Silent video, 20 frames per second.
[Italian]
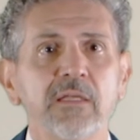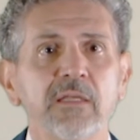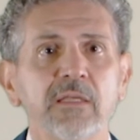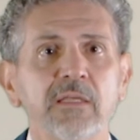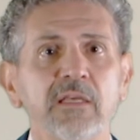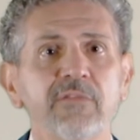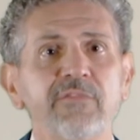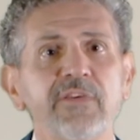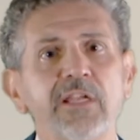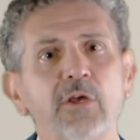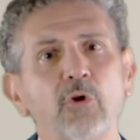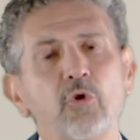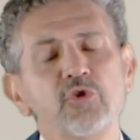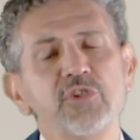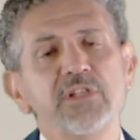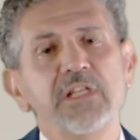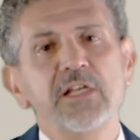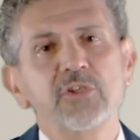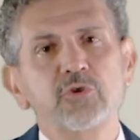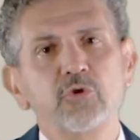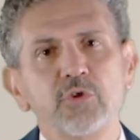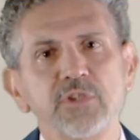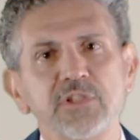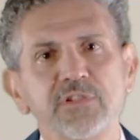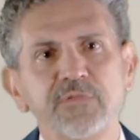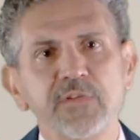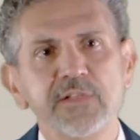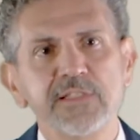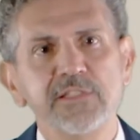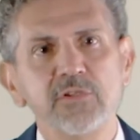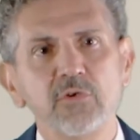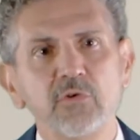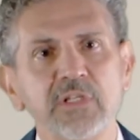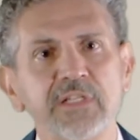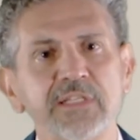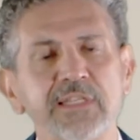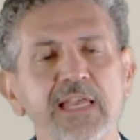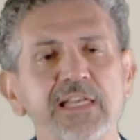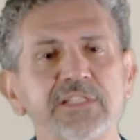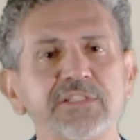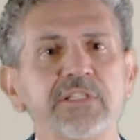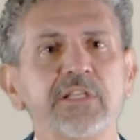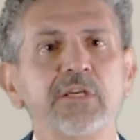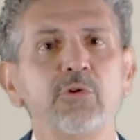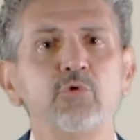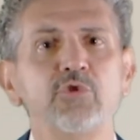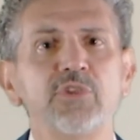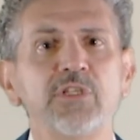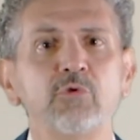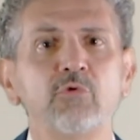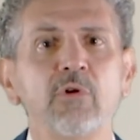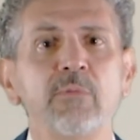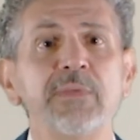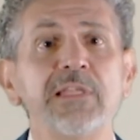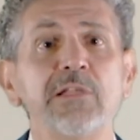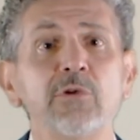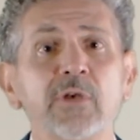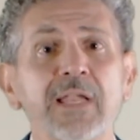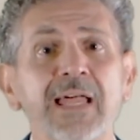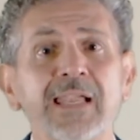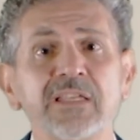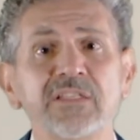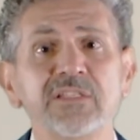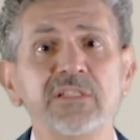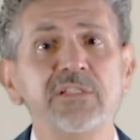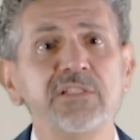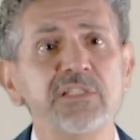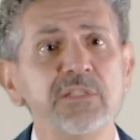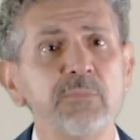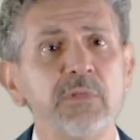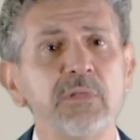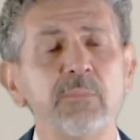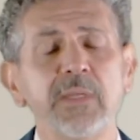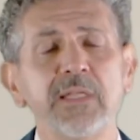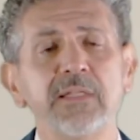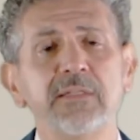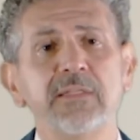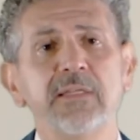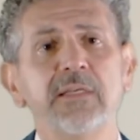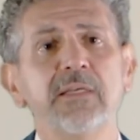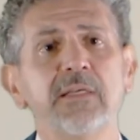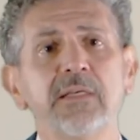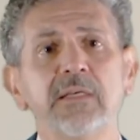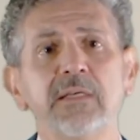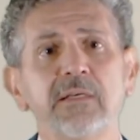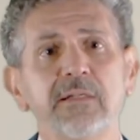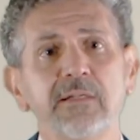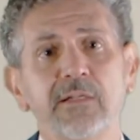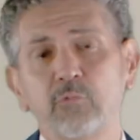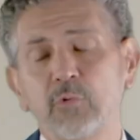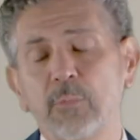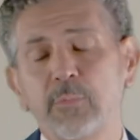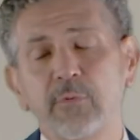e avere così la soddisfazione di essere riuscito a migliorare sensibilmente la tua